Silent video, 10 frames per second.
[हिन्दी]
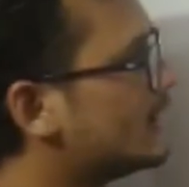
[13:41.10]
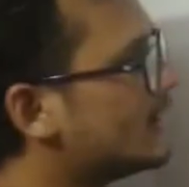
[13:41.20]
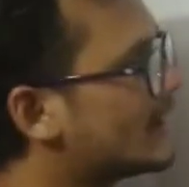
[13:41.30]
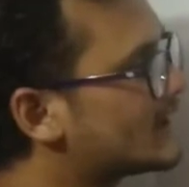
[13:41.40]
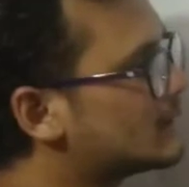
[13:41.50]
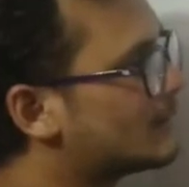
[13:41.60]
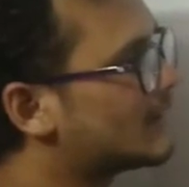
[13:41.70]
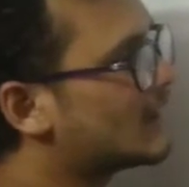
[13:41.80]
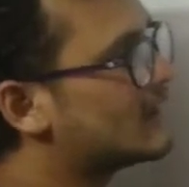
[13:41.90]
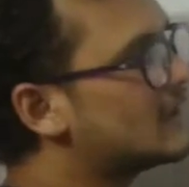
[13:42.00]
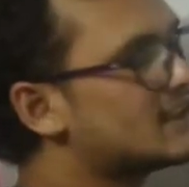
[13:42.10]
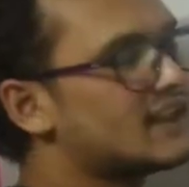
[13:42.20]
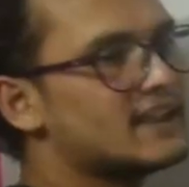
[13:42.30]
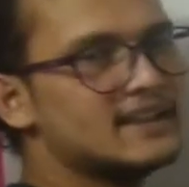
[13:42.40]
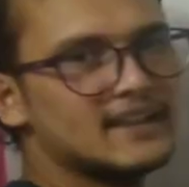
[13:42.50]
इरेक्ट बनाने के
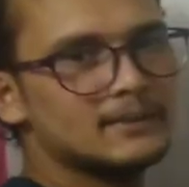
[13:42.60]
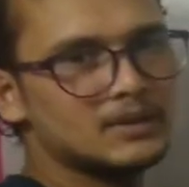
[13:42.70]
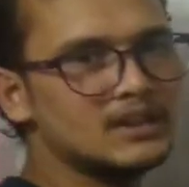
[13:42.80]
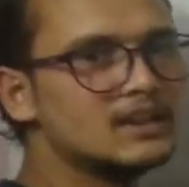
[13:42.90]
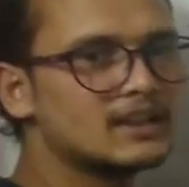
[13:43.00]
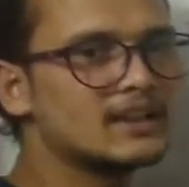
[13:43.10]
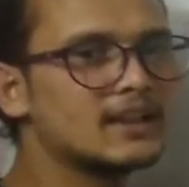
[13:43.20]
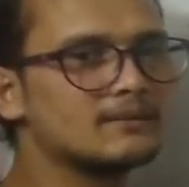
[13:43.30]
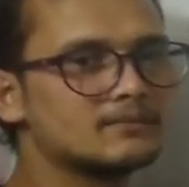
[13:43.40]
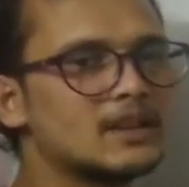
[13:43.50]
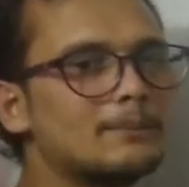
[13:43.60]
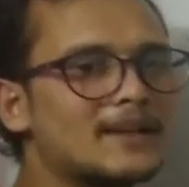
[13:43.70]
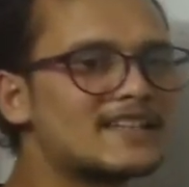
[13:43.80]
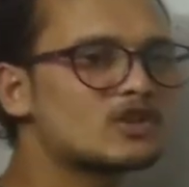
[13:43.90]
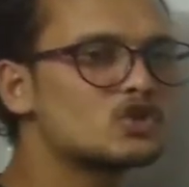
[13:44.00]
लिए भी ठीक है या
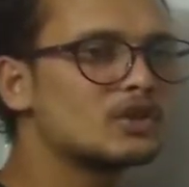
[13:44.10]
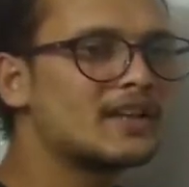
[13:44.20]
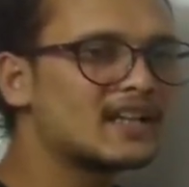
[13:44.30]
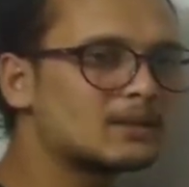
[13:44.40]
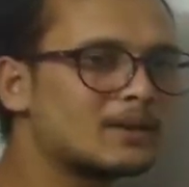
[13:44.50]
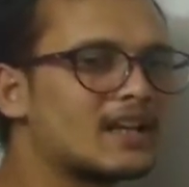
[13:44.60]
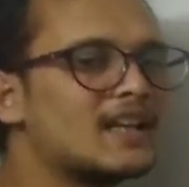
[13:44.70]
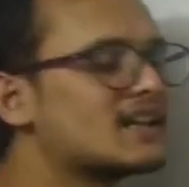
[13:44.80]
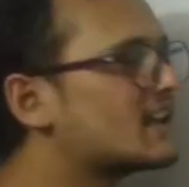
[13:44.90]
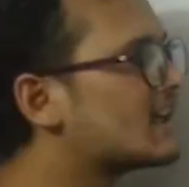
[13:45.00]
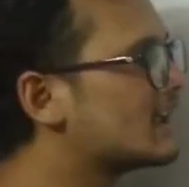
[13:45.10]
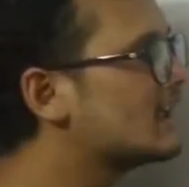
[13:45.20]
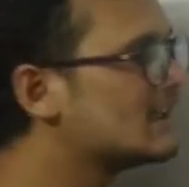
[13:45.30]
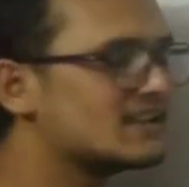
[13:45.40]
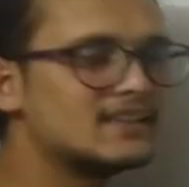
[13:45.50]
पेनिस को जो इरेक्ट बनाया गया है
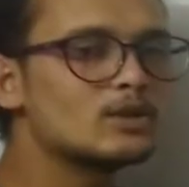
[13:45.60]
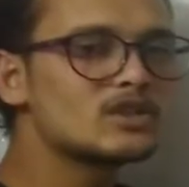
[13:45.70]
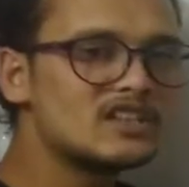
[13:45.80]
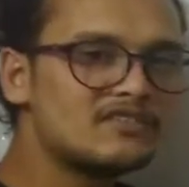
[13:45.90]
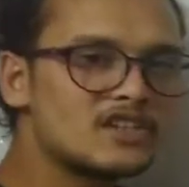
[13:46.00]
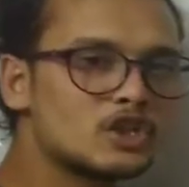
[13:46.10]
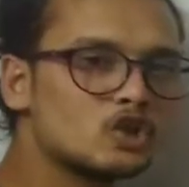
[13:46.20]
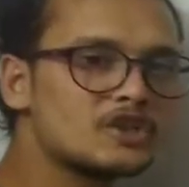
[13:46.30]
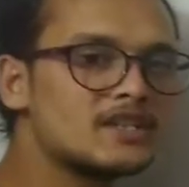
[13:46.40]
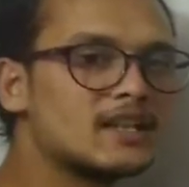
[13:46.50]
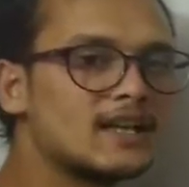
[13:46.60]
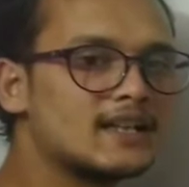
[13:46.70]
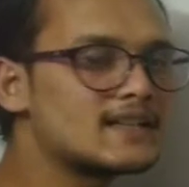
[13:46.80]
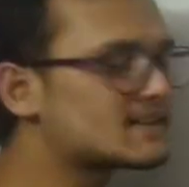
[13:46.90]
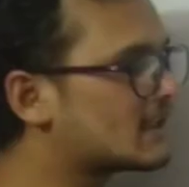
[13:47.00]
ये उसकी फिजियोलॉजी का एक
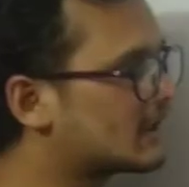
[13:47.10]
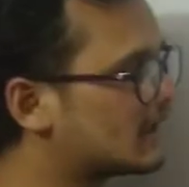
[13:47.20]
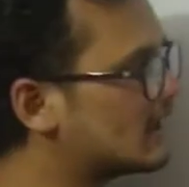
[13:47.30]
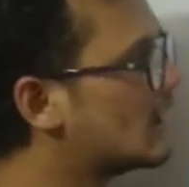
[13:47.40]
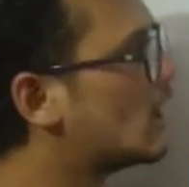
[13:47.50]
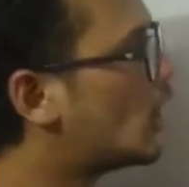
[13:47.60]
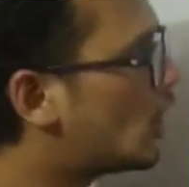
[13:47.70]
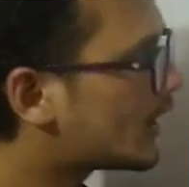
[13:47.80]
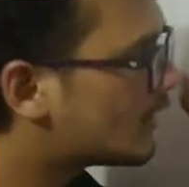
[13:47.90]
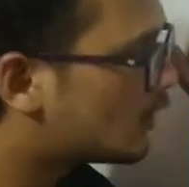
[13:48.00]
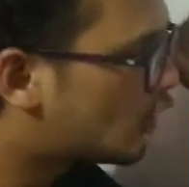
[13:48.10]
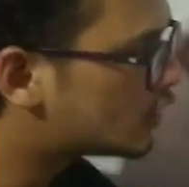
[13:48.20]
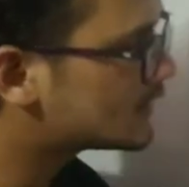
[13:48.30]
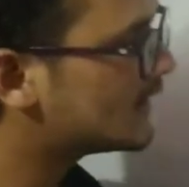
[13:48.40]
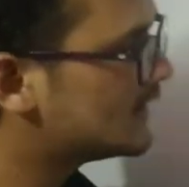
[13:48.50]
हिस्सा है और
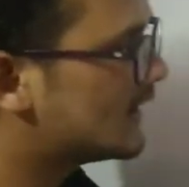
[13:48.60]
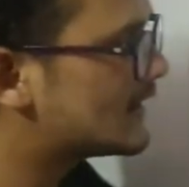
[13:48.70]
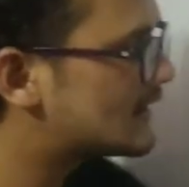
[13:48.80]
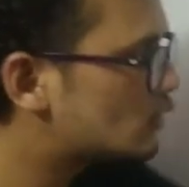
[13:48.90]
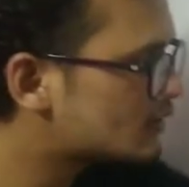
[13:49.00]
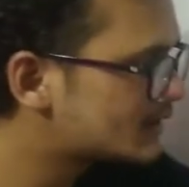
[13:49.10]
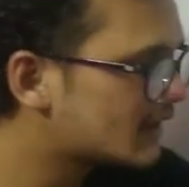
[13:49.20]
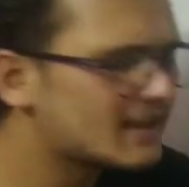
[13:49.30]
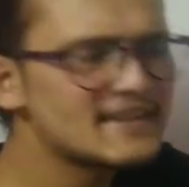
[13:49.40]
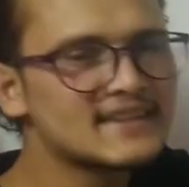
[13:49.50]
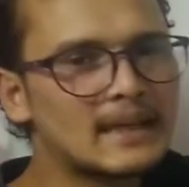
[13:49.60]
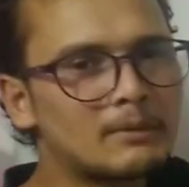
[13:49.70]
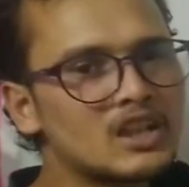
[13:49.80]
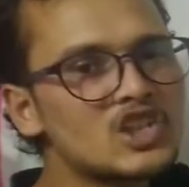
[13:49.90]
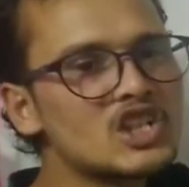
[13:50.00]
होता यह है कि उससे
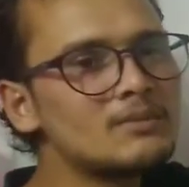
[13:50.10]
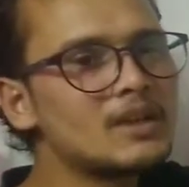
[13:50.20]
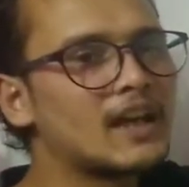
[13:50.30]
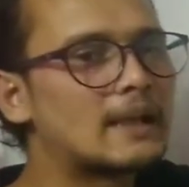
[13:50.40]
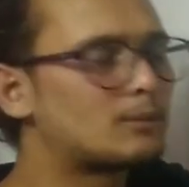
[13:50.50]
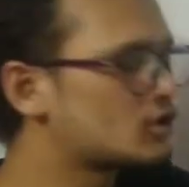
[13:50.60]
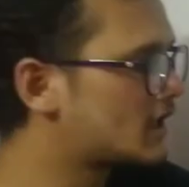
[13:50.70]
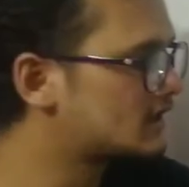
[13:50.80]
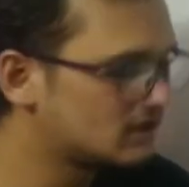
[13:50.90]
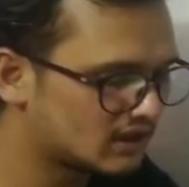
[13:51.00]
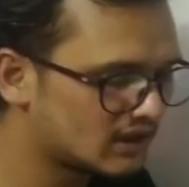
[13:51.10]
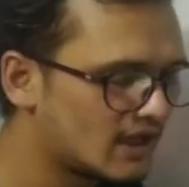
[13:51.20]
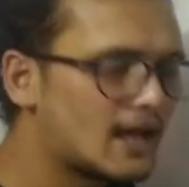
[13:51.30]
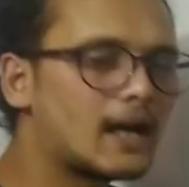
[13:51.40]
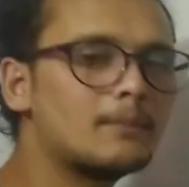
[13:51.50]
इंसेमिनेशन में हेल्प हो जाती है
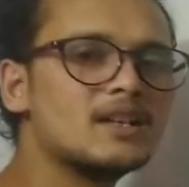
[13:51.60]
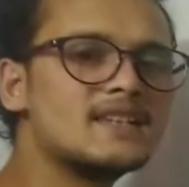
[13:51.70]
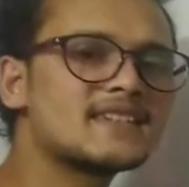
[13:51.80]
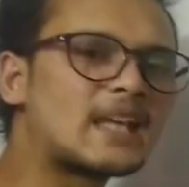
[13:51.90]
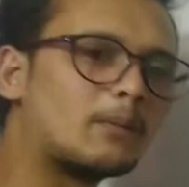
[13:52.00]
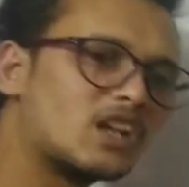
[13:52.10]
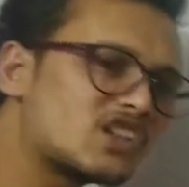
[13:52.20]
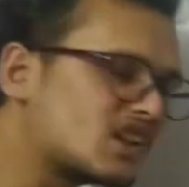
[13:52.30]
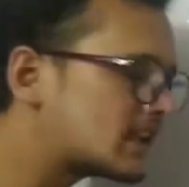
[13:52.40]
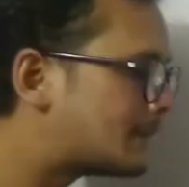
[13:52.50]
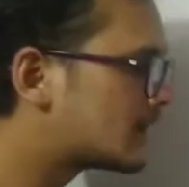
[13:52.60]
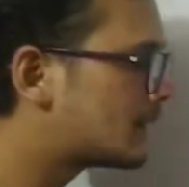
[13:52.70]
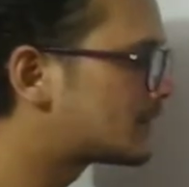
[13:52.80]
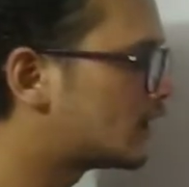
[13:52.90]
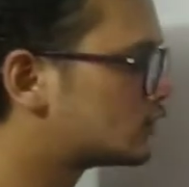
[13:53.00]
अब इंसेमिनेशन का
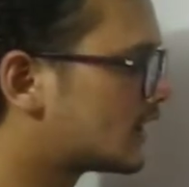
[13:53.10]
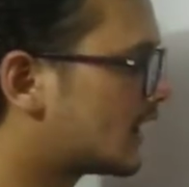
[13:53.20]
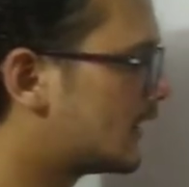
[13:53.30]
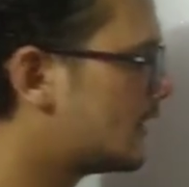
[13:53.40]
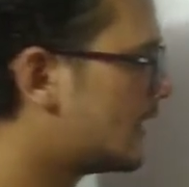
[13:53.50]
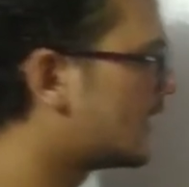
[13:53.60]
मतलब क्या होता है